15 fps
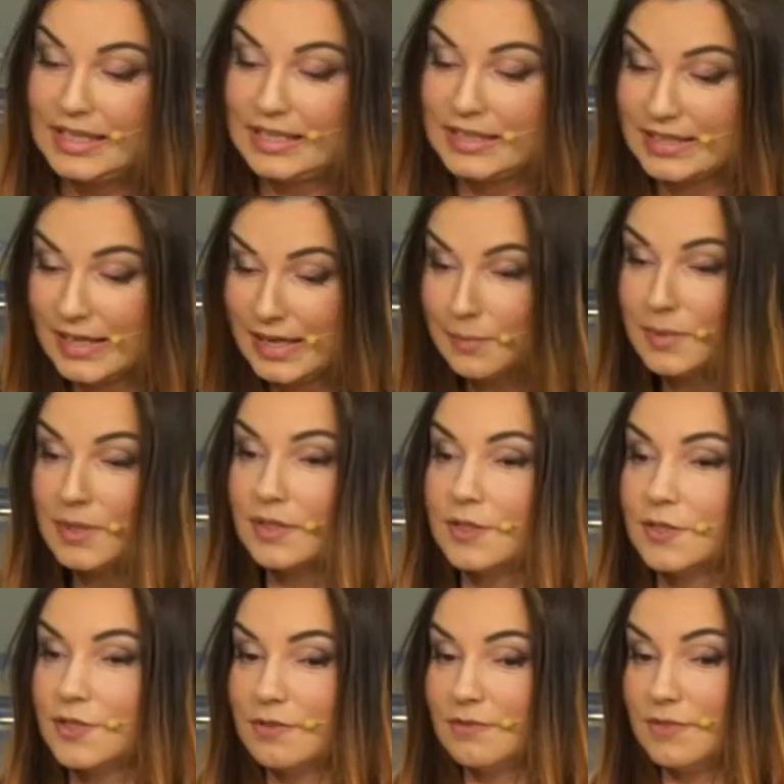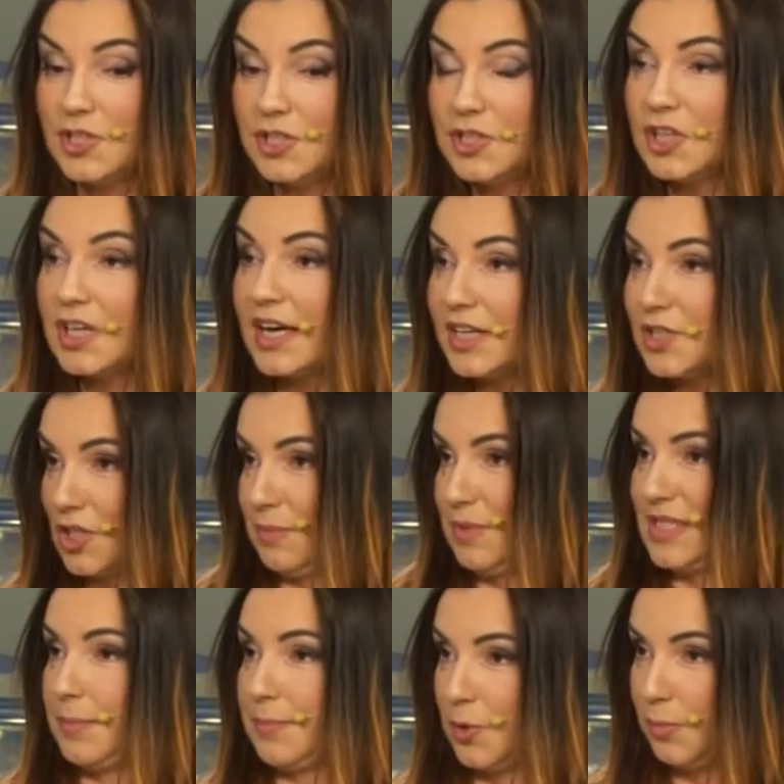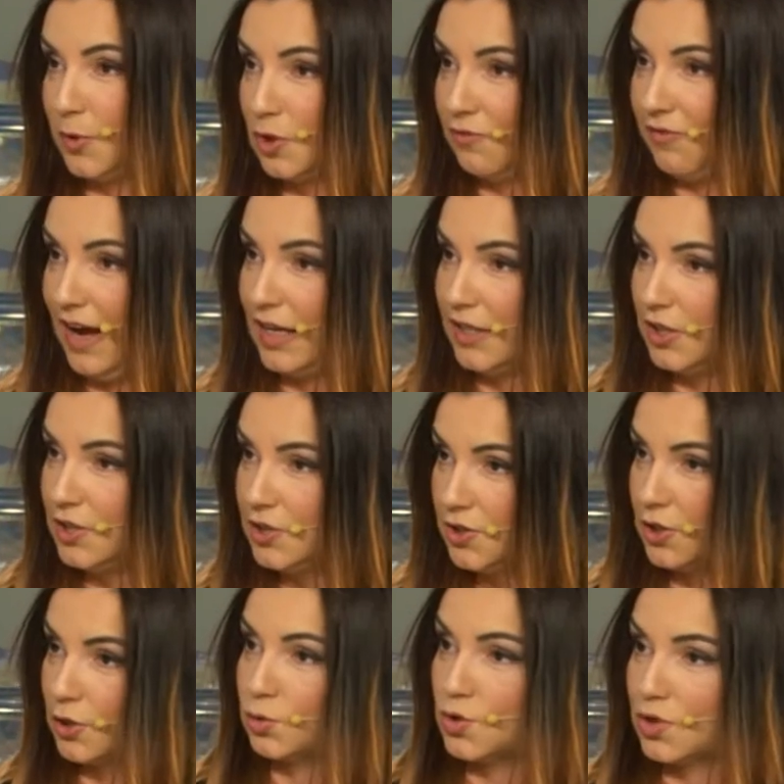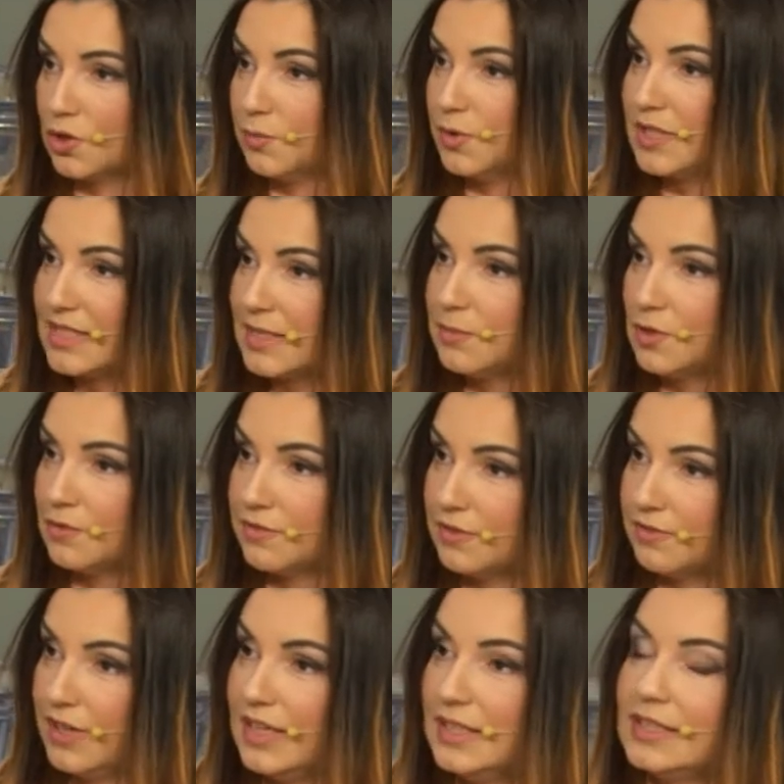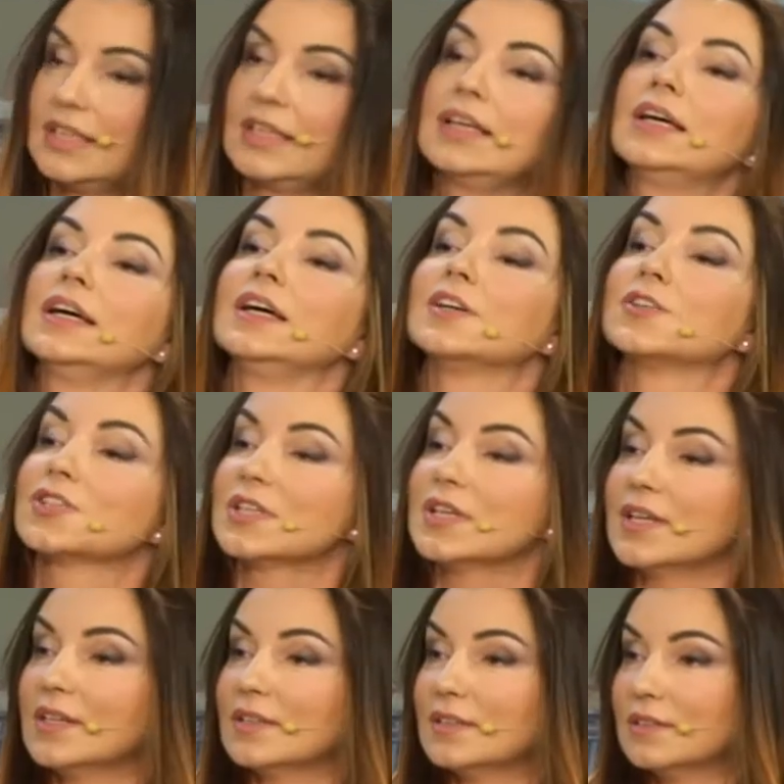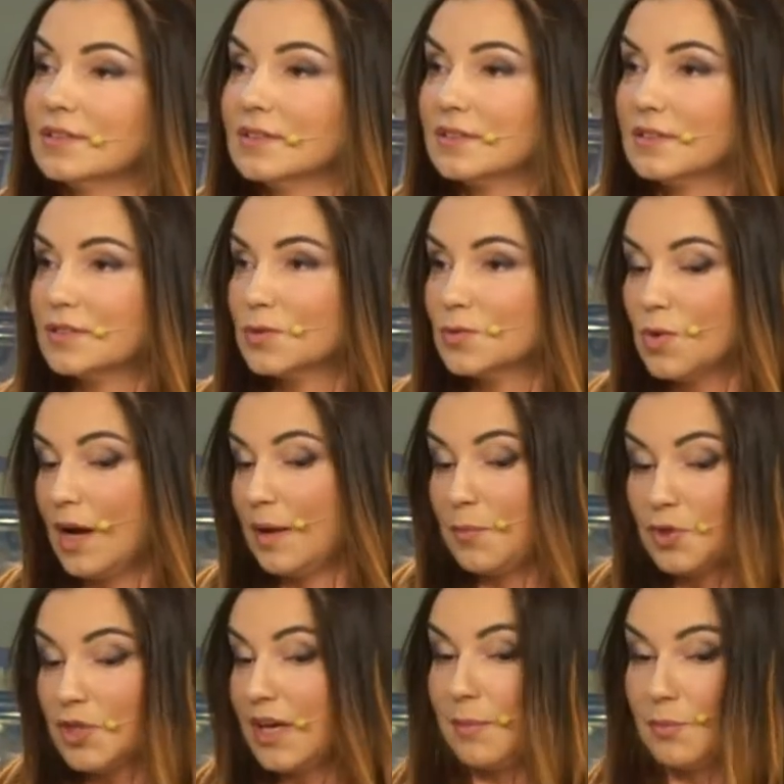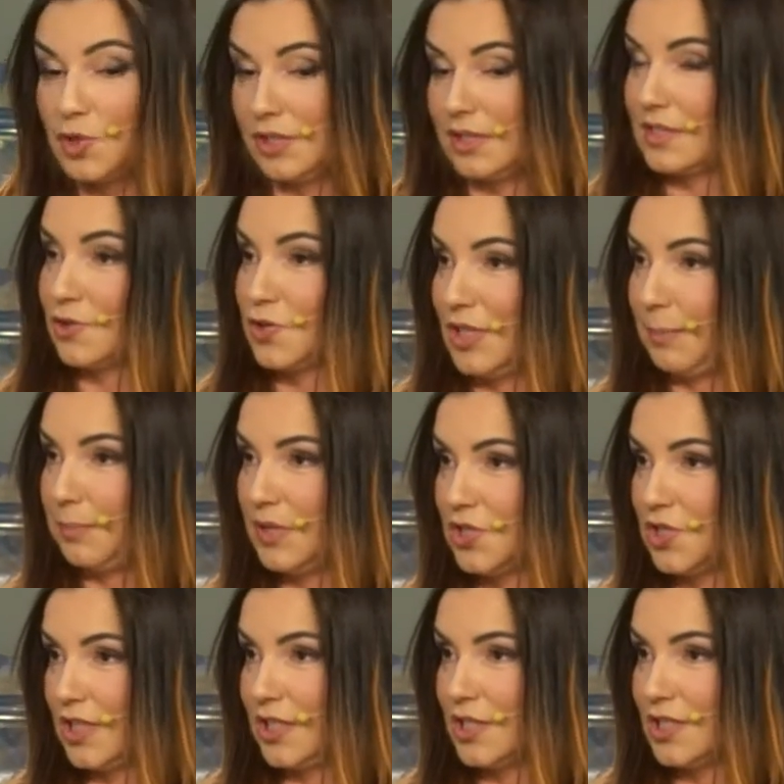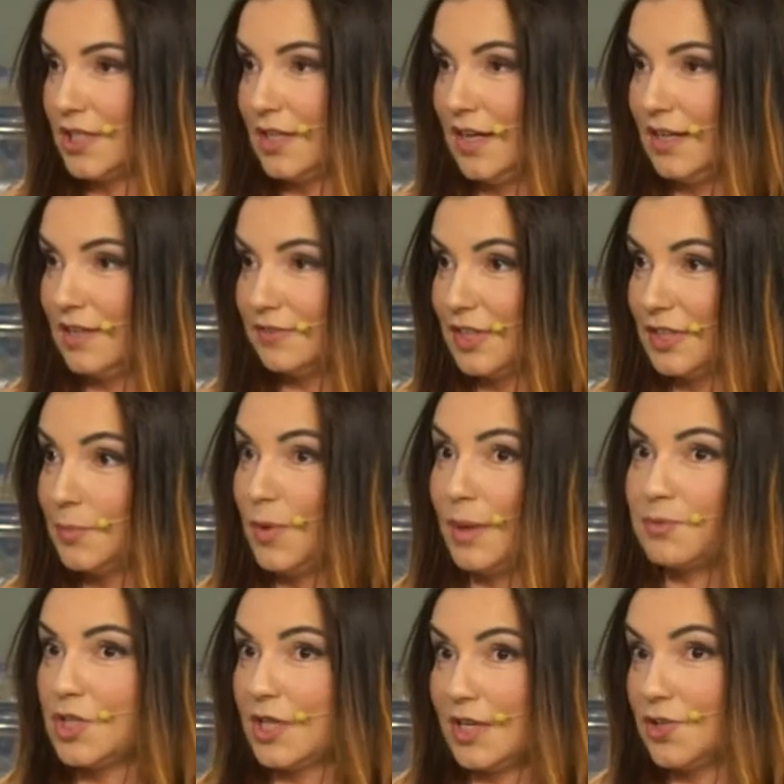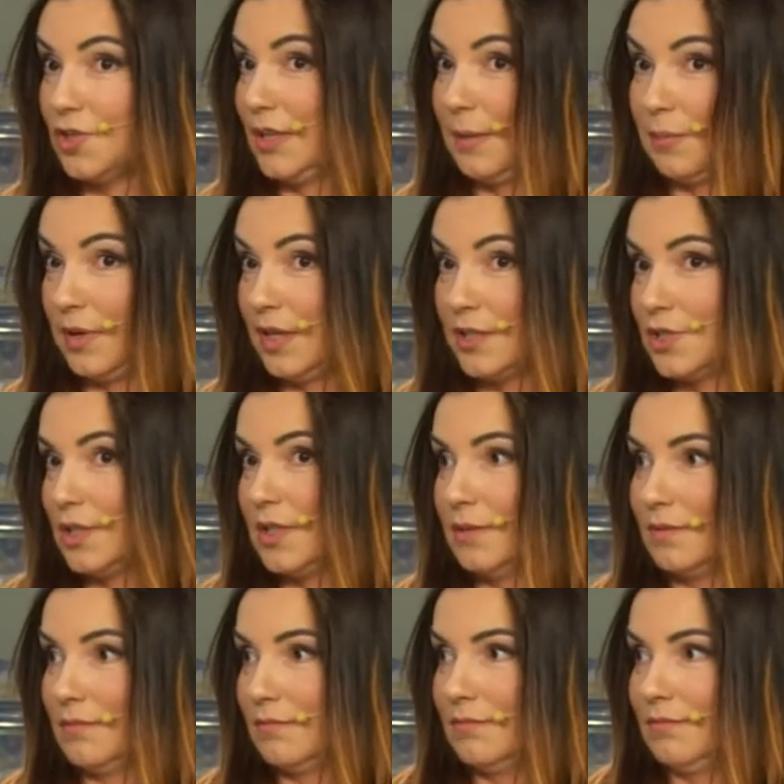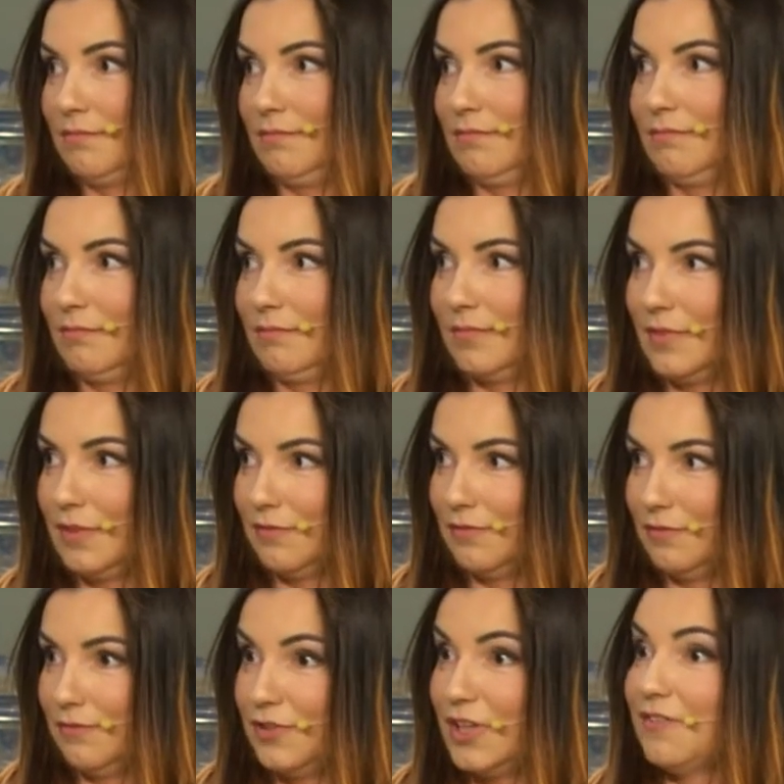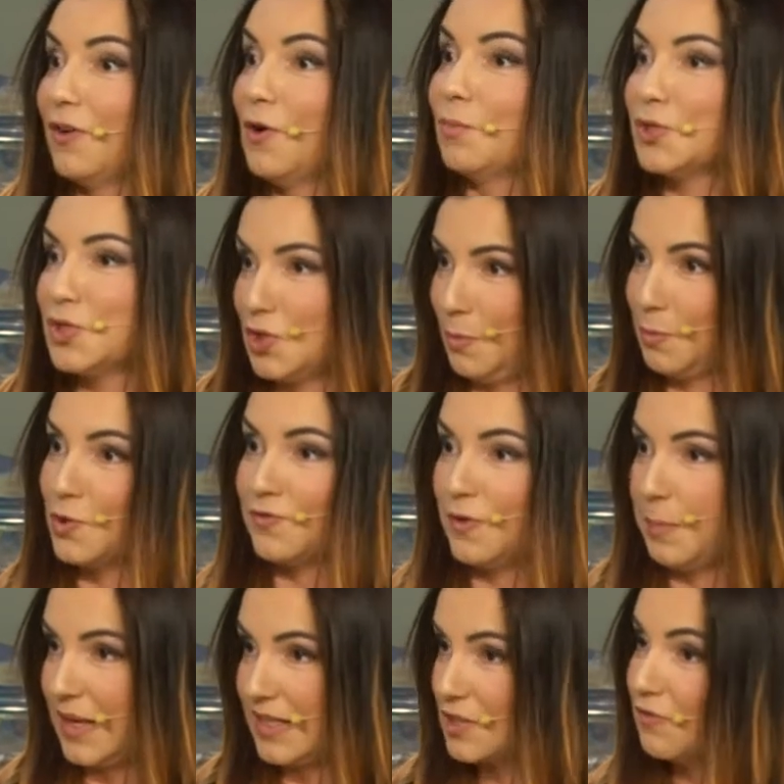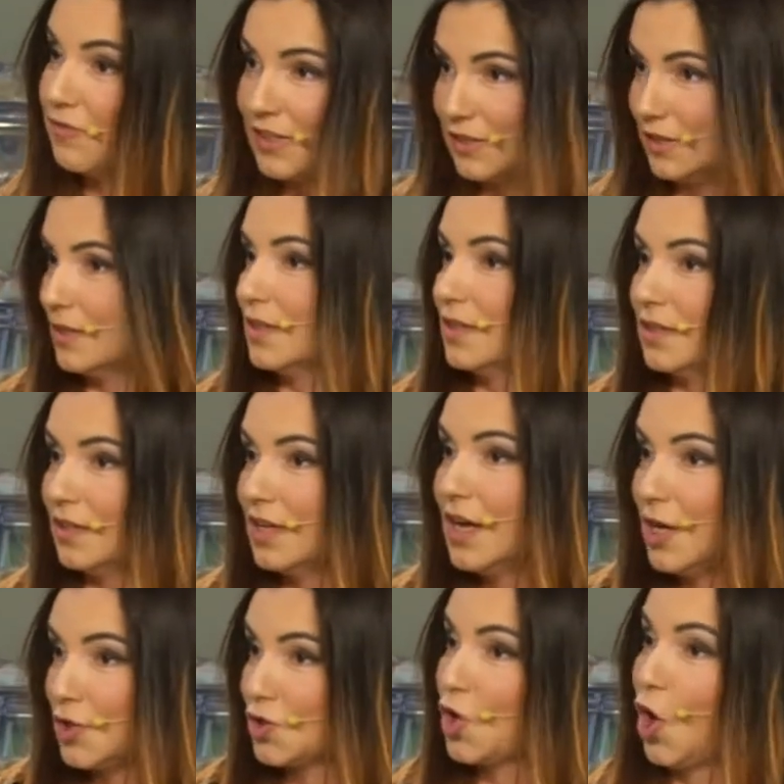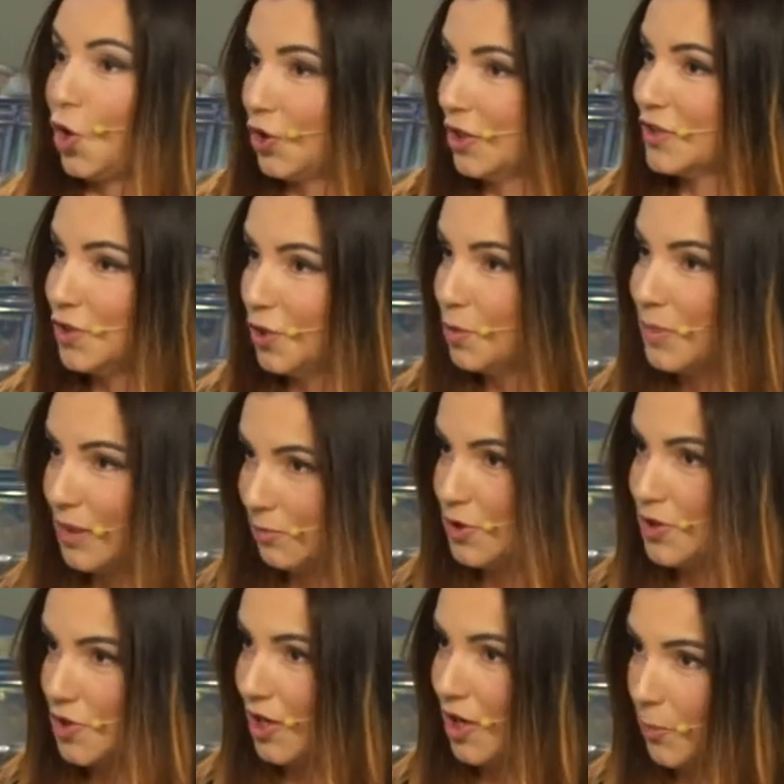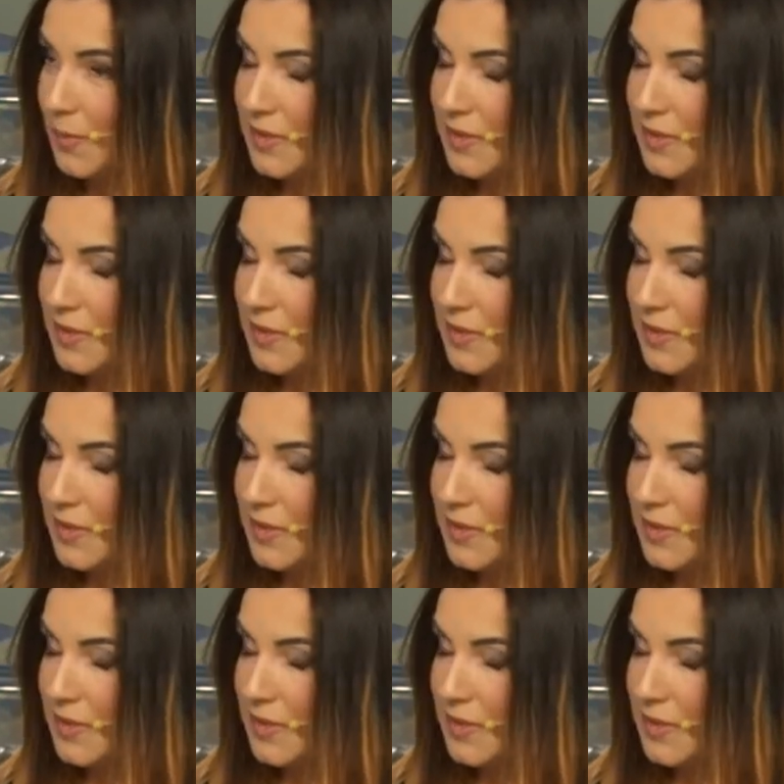i tam e, dziennikarze mi zaproponowali, inni, którzy robili ze mną wywiad, że e, słuchaj Monika, może ty coś napiszesz. Ja wtedy byłam przerażona, bo ja jeszcze nie... Wydawało mi się, że oprócz wypracowań szkolnych nie umiem niczego